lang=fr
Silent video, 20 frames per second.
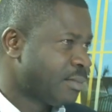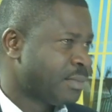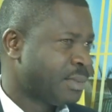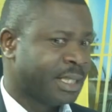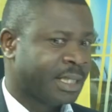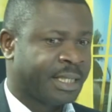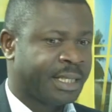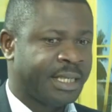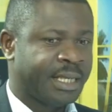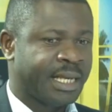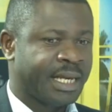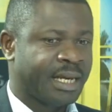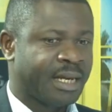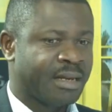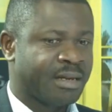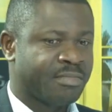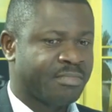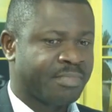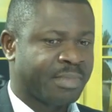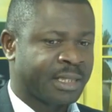Ce qui
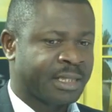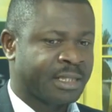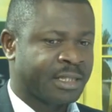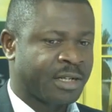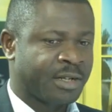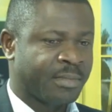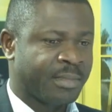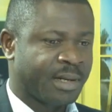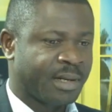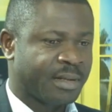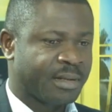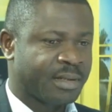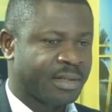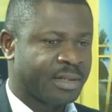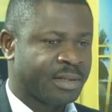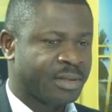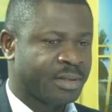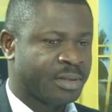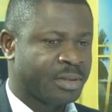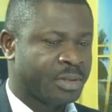est pratiquement,
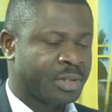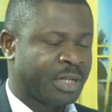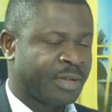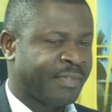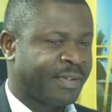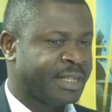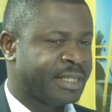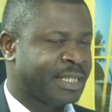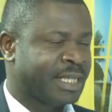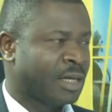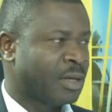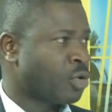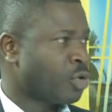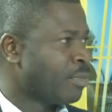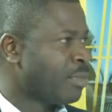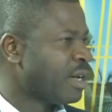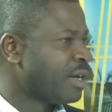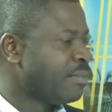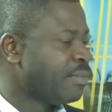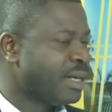euh, j'ai failli dire normal,